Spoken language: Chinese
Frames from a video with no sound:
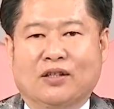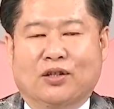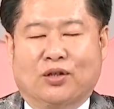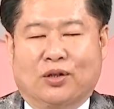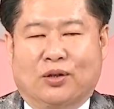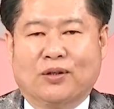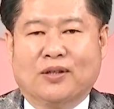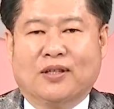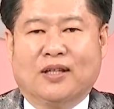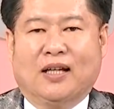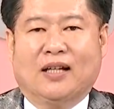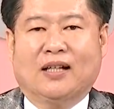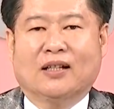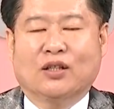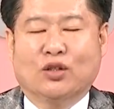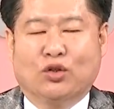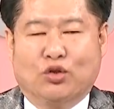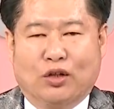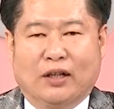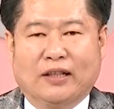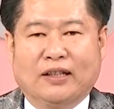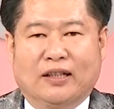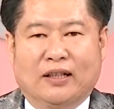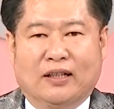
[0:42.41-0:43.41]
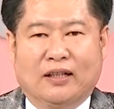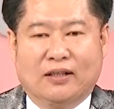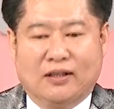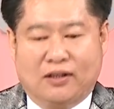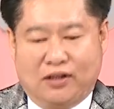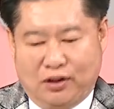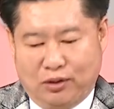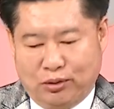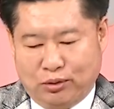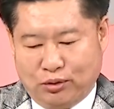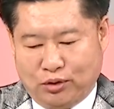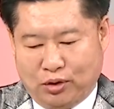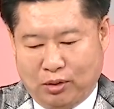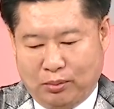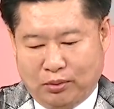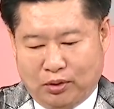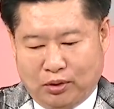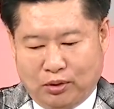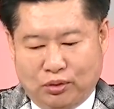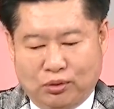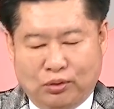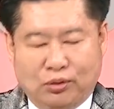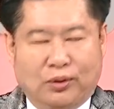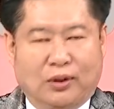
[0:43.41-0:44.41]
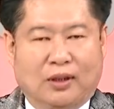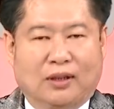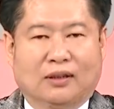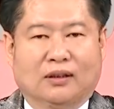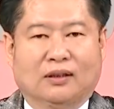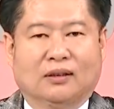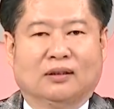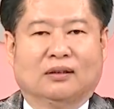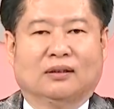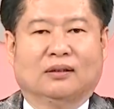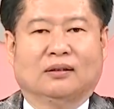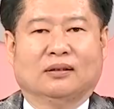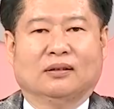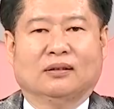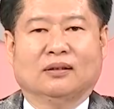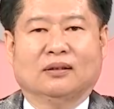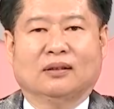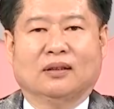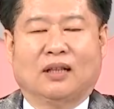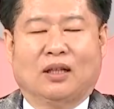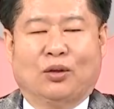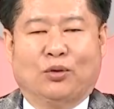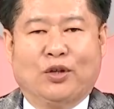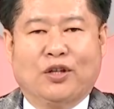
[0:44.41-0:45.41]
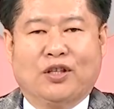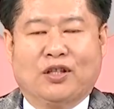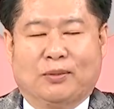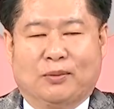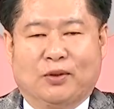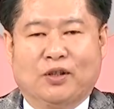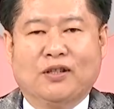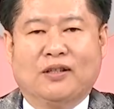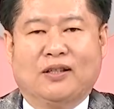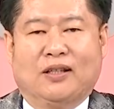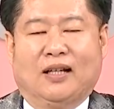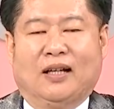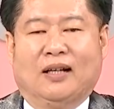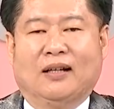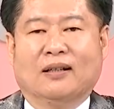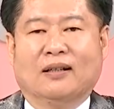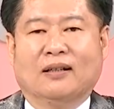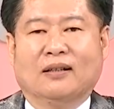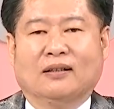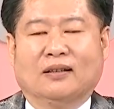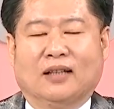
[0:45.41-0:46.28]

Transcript: 手上赚的几乎全部都吐光了，那为什么会这样？